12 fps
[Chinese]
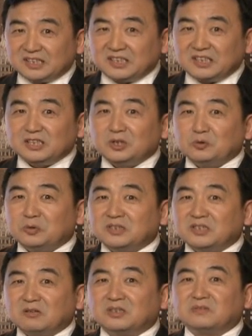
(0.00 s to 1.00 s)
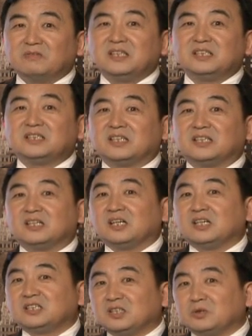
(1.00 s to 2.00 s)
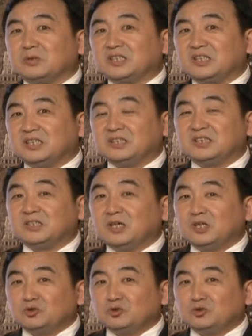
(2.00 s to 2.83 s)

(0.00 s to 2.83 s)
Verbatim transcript: 个地区会造成威胁的社会体制。